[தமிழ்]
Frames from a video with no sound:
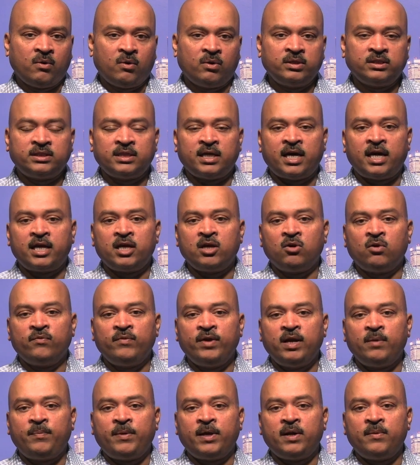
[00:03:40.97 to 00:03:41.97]

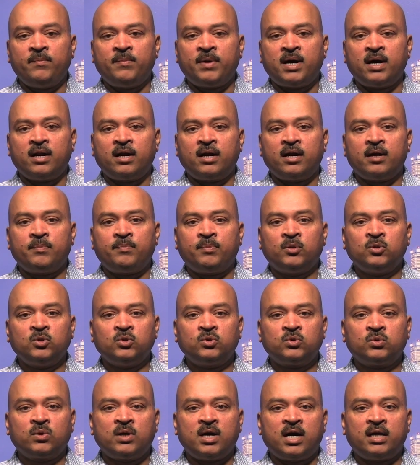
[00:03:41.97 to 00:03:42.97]
ஒன்டாரியோவில் பெரும்பாலான பொது
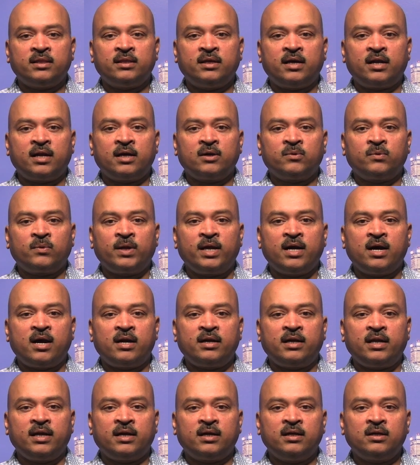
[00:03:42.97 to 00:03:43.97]
சுகாதார
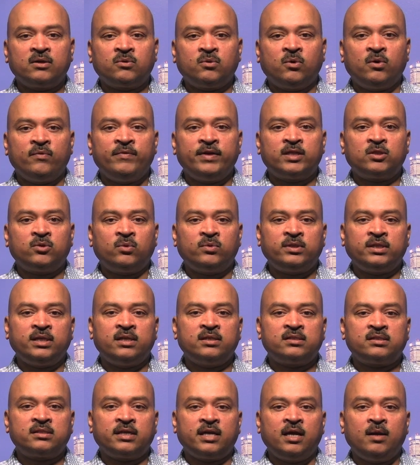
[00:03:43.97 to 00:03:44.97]
குறிகாட்டிகள் கோவிட்
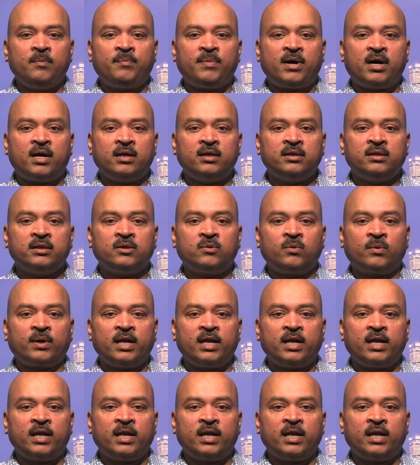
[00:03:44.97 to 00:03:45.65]
தொற்றின் செயல்பாடு